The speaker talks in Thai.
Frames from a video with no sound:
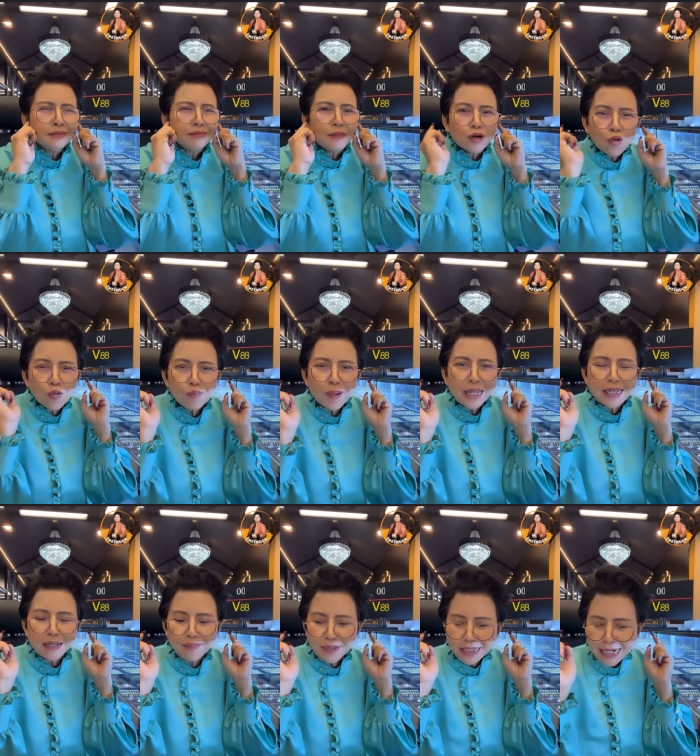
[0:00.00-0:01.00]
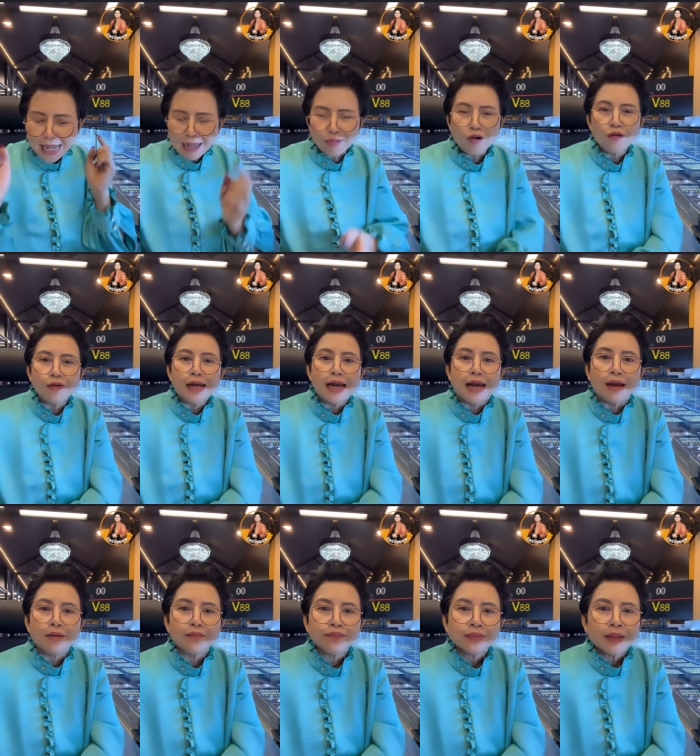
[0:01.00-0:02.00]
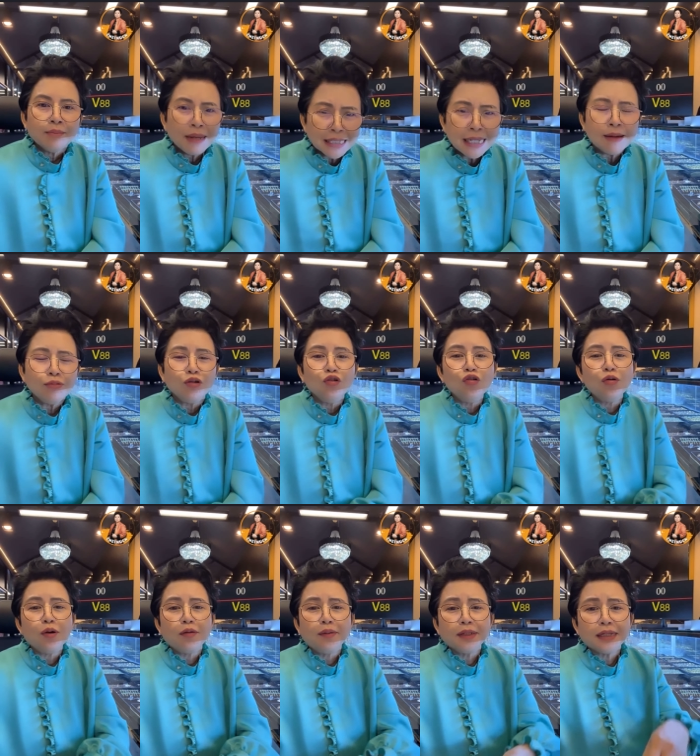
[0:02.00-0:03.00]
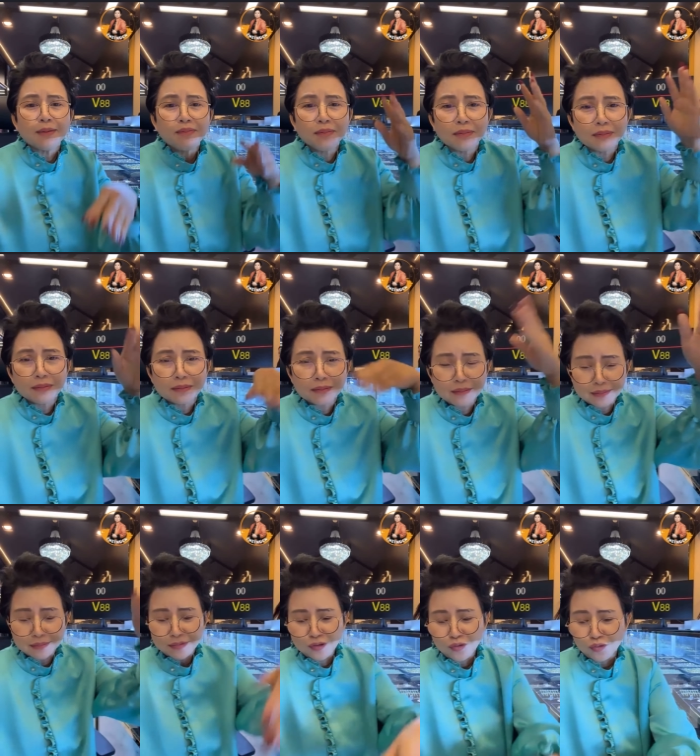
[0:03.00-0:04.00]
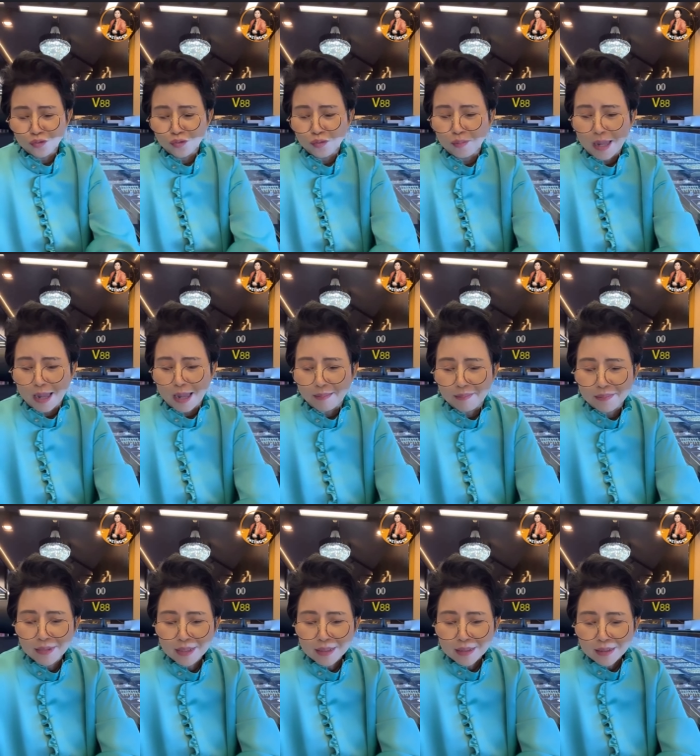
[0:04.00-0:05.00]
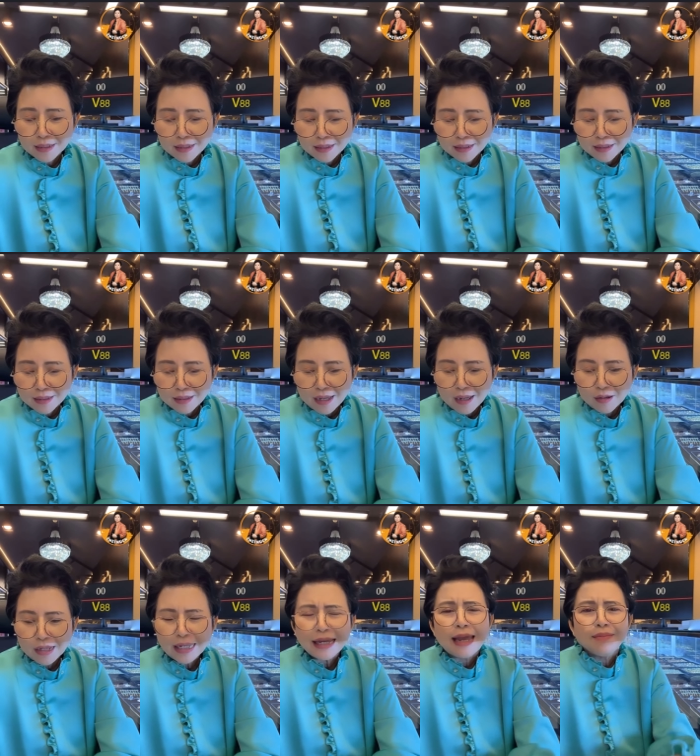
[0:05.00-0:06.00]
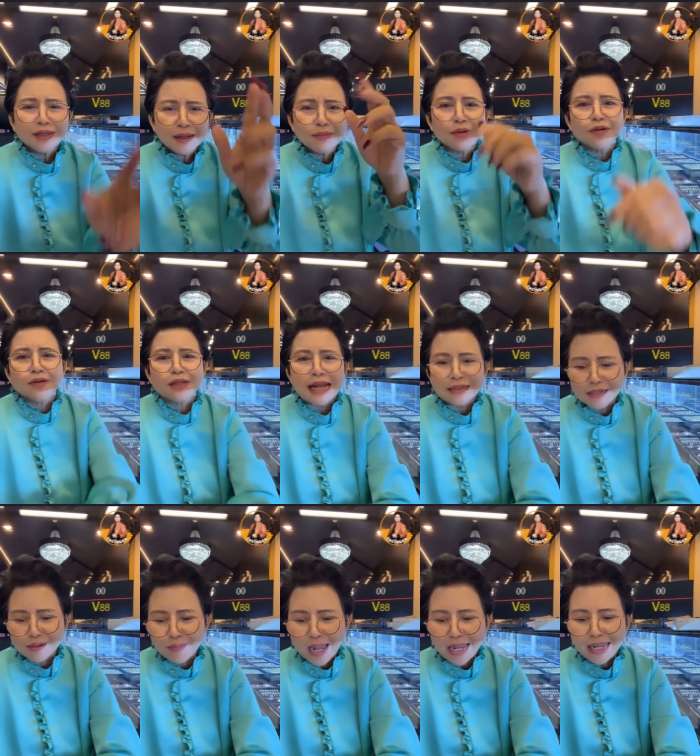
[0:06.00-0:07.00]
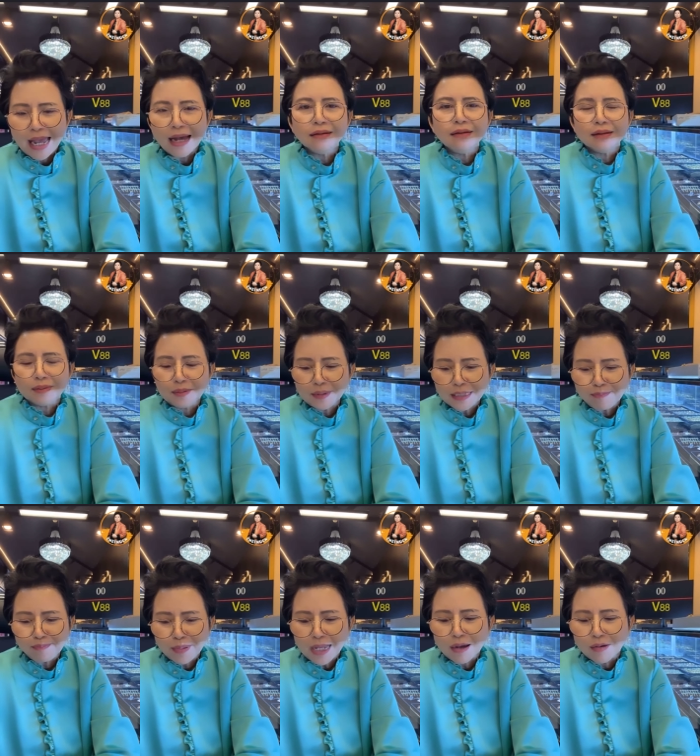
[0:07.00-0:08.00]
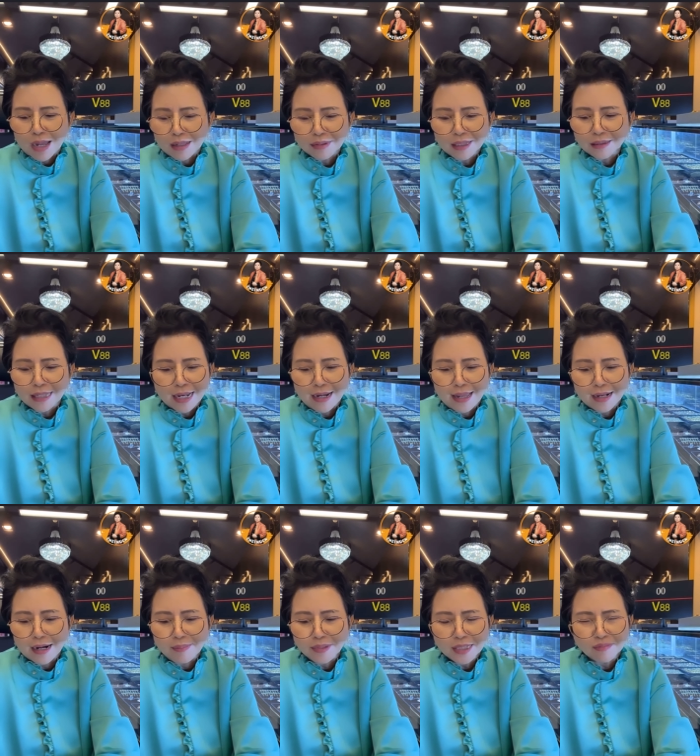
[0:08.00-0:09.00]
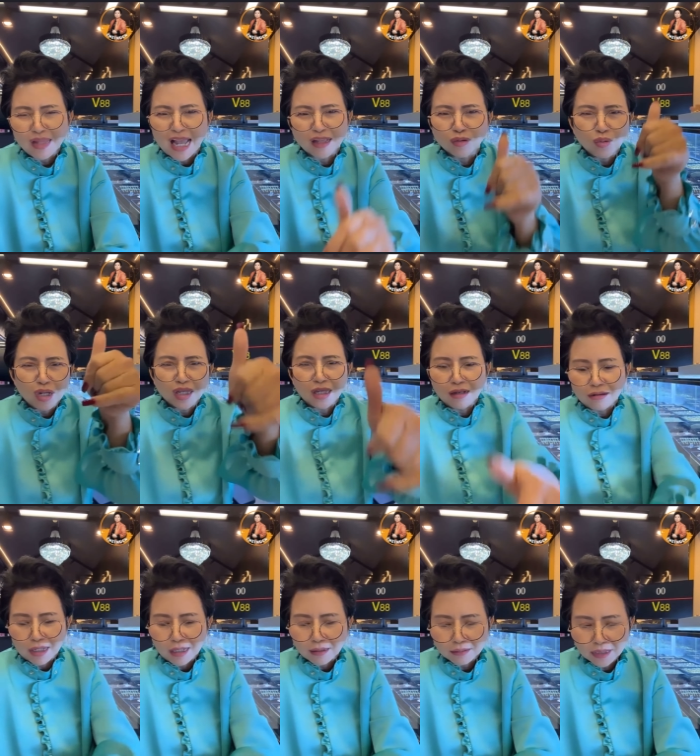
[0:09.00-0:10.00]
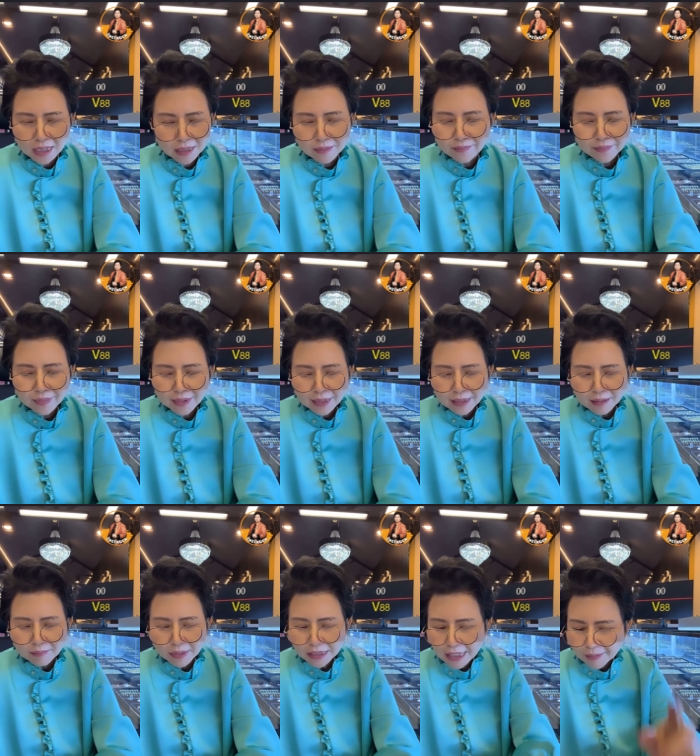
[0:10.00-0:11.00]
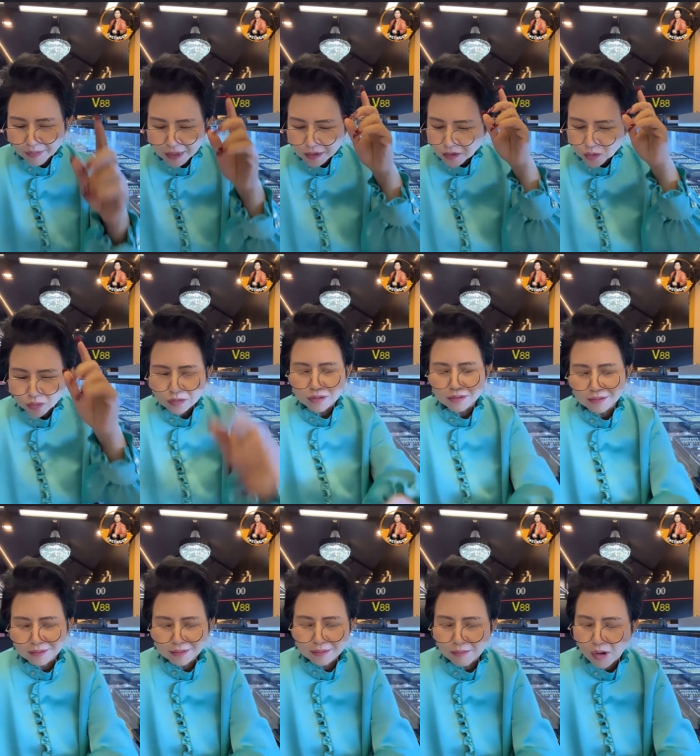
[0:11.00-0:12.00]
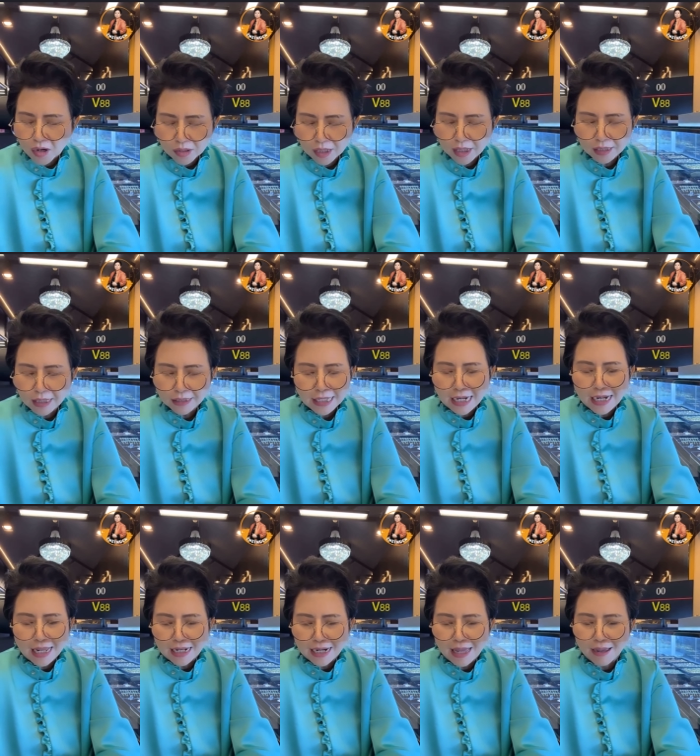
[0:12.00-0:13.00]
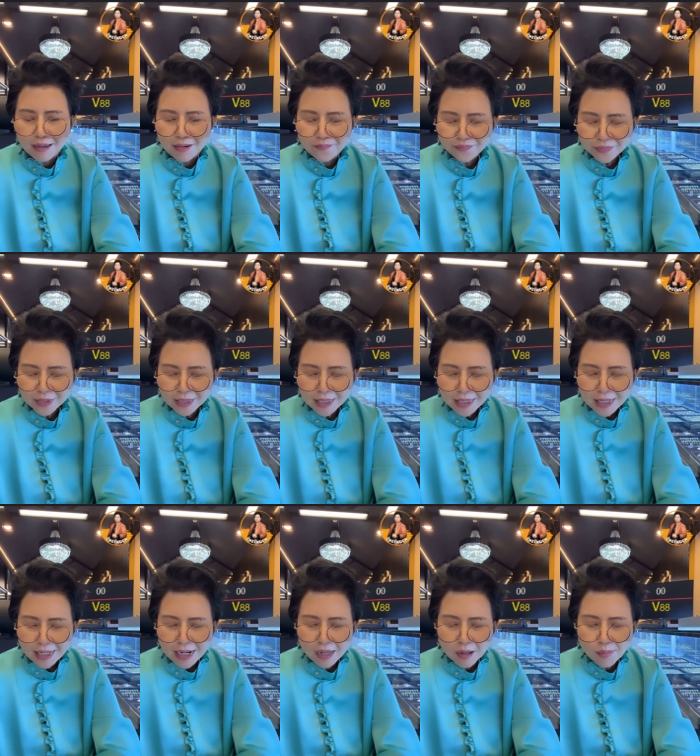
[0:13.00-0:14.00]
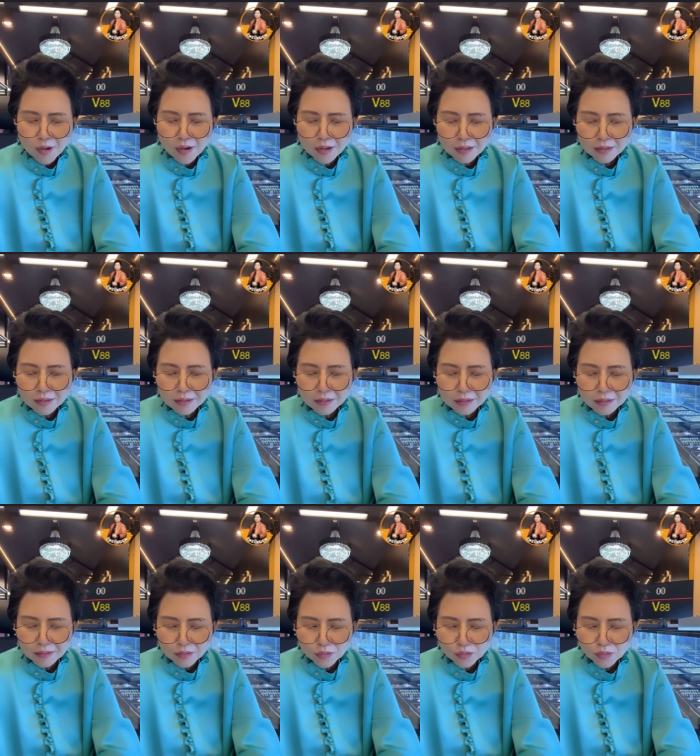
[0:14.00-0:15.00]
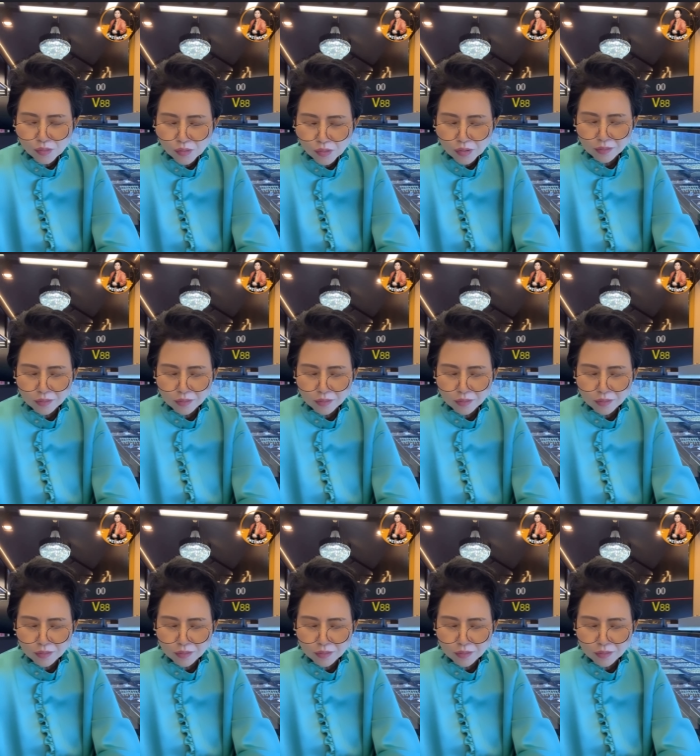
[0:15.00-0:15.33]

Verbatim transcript: มันคงไปกันไม่ได้ เพราะว่าไม่ใช่รู้ เพราะไม่ใช่อยู่แบบ ง่ายๆ ไม่ใช่ทันสมัยอะเออไม่ใช่เปรี้ยวอะตั้งแต่เด็กแล้วไม่ใช่แต่งตัวอย่างนี้เลย จริง ไม่ใช่ที่สุด บอกเลยตั้งแต่เด็กแล้วแล้วก็บอกคุณครู